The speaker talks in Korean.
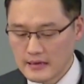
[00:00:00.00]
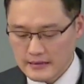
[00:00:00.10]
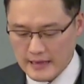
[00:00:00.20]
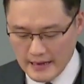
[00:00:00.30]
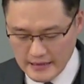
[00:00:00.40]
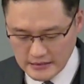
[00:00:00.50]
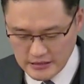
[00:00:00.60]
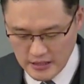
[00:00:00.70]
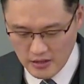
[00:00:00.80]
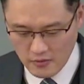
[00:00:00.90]
나의
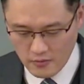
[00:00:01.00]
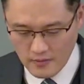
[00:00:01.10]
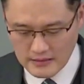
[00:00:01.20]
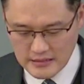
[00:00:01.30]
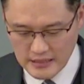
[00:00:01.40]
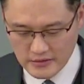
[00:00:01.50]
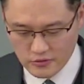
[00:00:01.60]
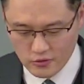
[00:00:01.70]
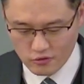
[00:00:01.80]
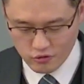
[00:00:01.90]
실력과
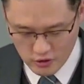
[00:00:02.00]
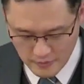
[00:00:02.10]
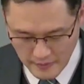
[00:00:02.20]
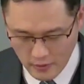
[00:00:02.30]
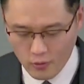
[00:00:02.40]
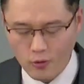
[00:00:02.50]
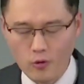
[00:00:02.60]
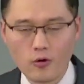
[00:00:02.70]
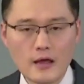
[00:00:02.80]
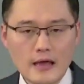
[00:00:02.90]
재능으로 구원을
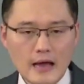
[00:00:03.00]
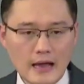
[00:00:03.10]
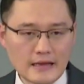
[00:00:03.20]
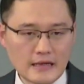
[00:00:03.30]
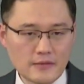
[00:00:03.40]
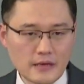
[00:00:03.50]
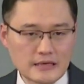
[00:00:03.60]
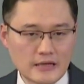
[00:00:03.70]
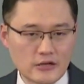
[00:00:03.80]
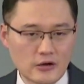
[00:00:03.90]
받고 하나님의
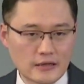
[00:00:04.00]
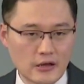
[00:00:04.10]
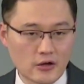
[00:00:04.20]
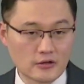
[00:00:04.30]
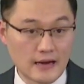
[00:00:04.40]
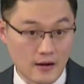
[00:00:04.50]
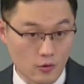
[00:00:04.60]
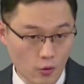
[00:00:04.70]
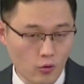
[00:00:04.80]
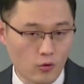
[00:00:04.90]
자녀가
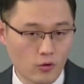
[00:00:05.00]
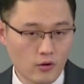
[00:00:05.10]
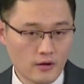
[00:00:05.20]
되었다라고